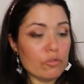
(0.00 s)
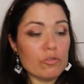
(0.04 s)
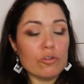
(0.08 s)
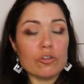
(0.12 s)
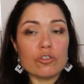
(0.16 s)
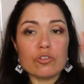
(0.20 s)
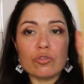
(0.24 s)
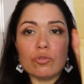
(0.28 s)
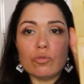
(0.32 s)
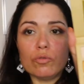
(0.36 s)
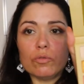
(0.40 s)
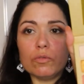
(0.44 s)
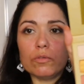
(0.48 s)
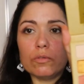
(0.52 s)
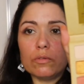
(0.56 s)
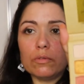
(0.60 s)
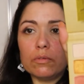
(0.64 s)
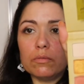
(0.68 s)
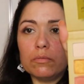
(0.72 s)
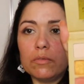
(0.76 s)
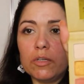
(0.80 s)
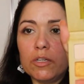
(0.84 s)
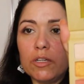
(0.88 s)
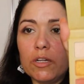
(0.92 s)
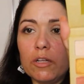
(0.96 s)
Gosto
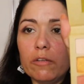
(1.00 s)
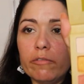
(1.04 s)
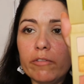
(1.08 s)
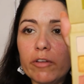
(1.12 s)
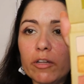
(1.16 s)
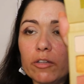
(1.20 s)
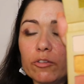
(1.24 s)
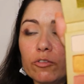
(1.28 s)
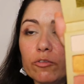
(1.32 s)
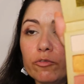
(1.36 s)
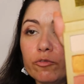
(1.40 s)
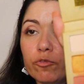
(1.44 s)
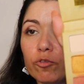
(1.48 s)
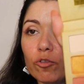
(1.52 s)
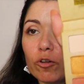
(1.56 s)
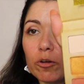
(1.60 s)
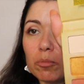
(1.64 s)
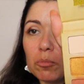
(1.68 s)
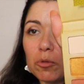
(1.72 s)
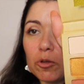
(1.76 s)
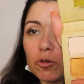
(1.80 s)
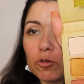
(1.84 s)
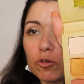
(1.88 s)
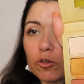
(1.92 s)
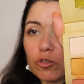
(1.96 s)
a nível de
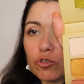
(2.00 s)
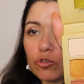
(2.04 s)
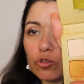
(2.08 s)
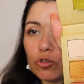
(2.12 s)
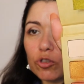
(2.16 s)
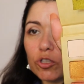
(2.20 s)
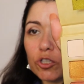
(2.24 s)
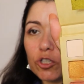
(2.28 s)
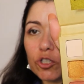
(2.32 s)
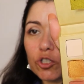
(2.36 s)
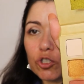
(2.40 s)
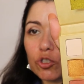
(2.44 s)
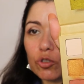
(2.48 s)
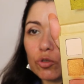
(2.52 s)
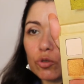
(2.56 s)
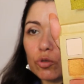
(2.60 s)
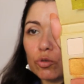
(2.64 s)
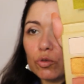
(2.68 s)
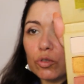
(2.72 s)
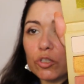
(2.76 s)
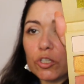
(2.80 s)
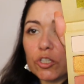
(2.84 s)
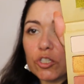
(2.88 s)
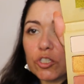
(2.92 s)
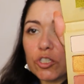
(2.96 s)
fórmula gosto deste
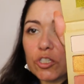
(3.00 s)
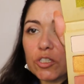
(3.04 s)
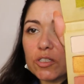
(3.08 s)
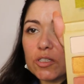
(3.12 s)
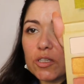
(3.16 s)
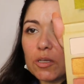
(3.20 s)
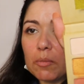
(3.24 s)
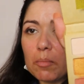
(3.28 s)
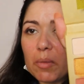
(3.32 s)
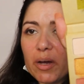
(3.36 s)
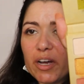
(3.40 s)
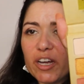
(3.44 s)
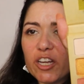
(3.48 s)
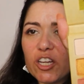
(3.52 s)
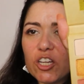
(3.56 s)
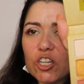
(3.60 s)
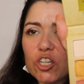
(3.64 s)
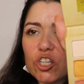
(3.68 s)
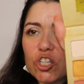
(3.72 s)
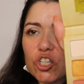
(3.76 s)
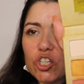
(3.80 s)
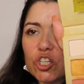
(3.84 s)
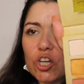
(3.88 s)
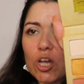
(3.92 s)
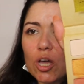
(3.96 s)
ou deste, assim
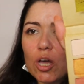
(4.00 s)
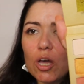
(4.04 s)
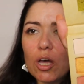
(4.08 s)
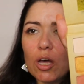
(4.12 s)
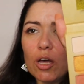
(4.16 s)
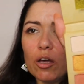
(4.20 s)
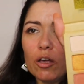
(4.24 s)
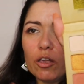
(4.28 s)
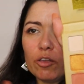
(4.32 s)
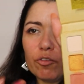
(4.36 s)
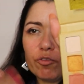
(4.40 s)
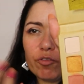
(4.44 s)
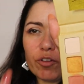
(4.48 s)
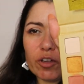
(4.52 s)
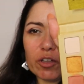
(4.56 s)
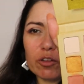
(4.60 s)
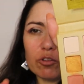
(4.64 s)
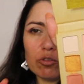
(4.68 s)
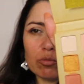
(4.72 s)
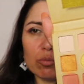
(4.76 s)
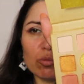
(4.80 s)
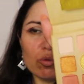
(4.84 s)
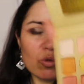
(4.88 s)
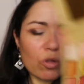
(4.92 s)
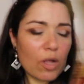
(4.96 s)
mais
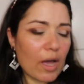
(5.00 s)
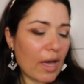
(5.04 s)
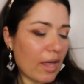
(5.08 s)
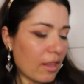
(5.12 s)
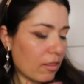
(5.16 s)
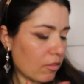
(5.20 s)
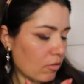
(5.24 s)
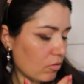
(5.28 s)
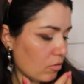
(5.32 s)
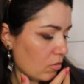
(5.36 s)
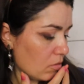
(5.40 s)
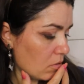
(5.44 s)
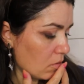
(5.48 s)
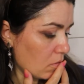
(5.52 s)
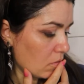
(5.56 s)
efeito molhado.